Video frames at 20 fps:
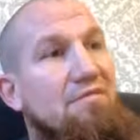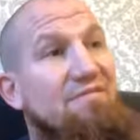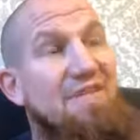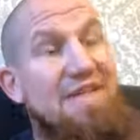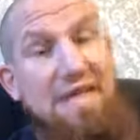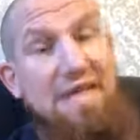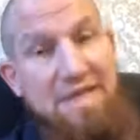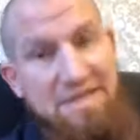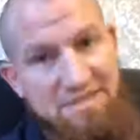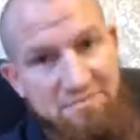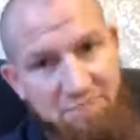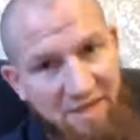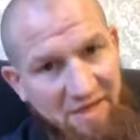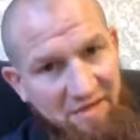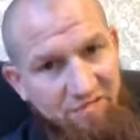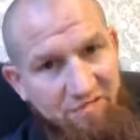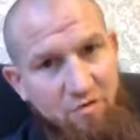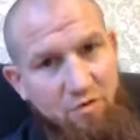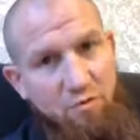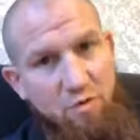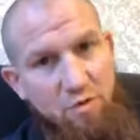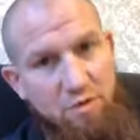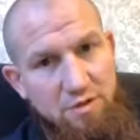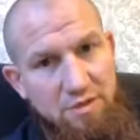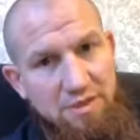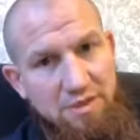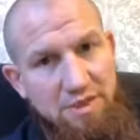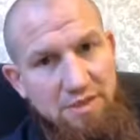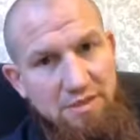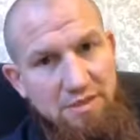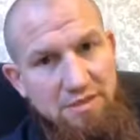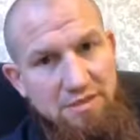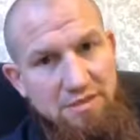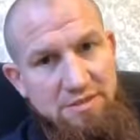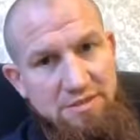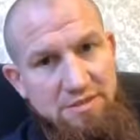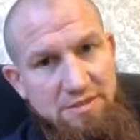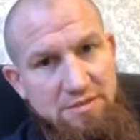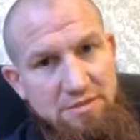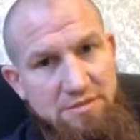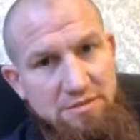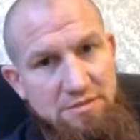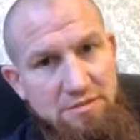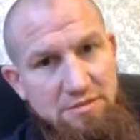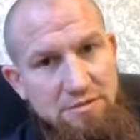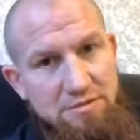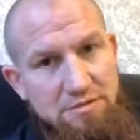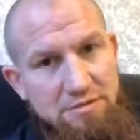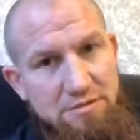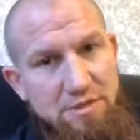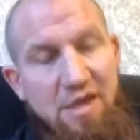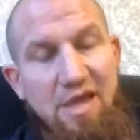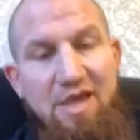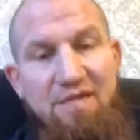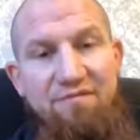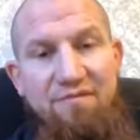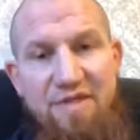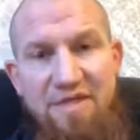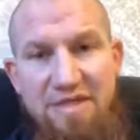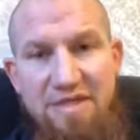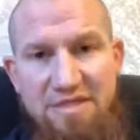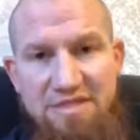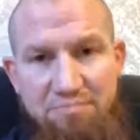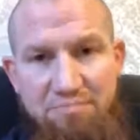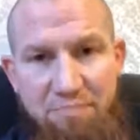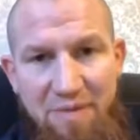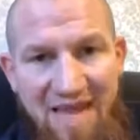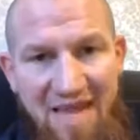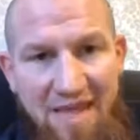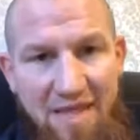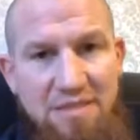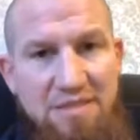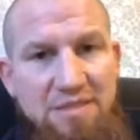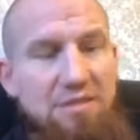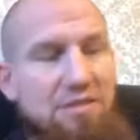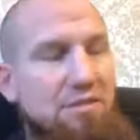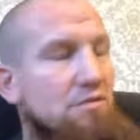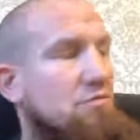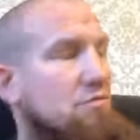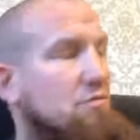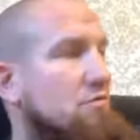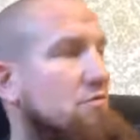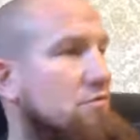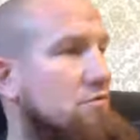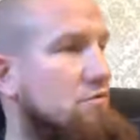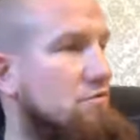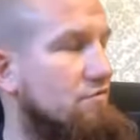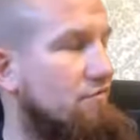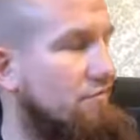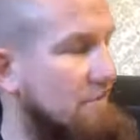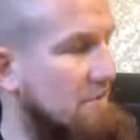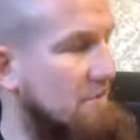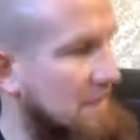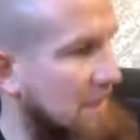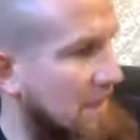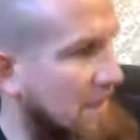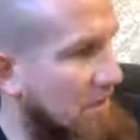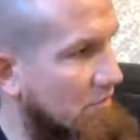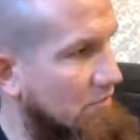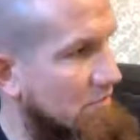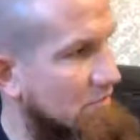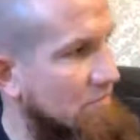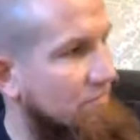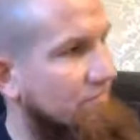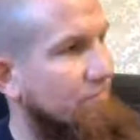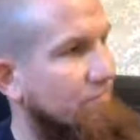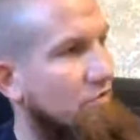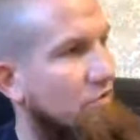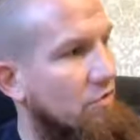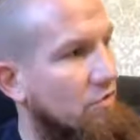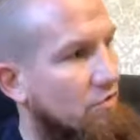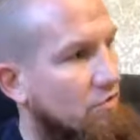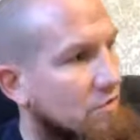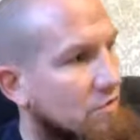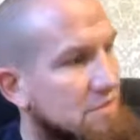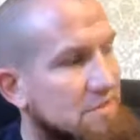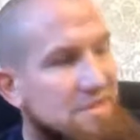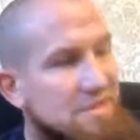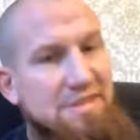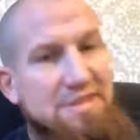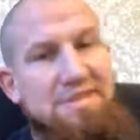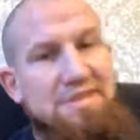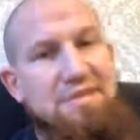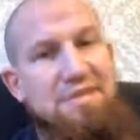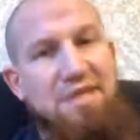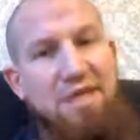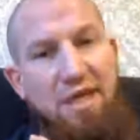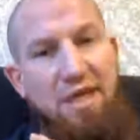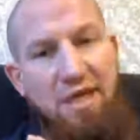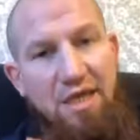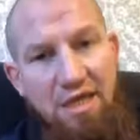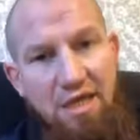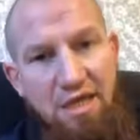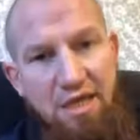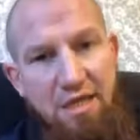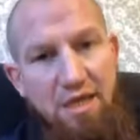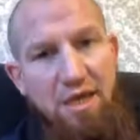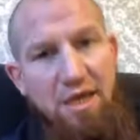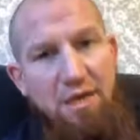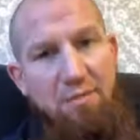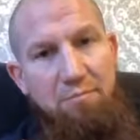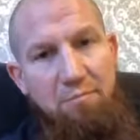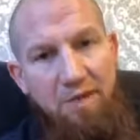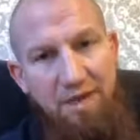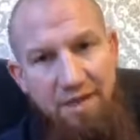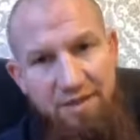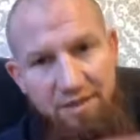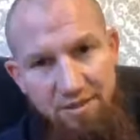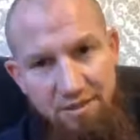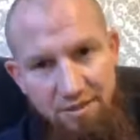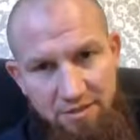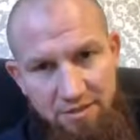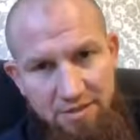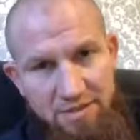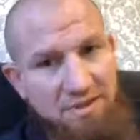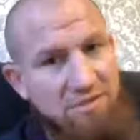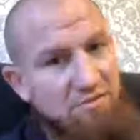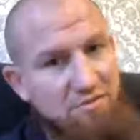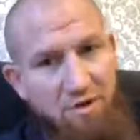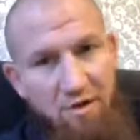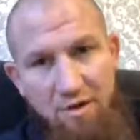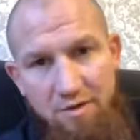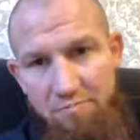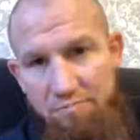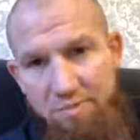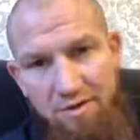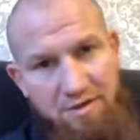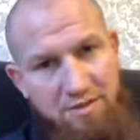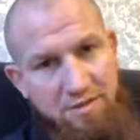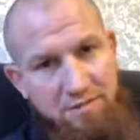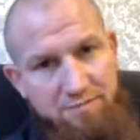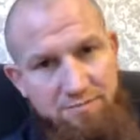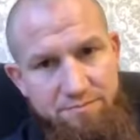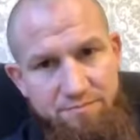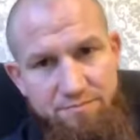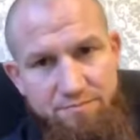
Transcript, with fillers: wenn der Respekt verloren gegangen ist. Wenn Respekt und Vertrauen verloren sind, ist die Ehe am Ende. Kannst du einpacken.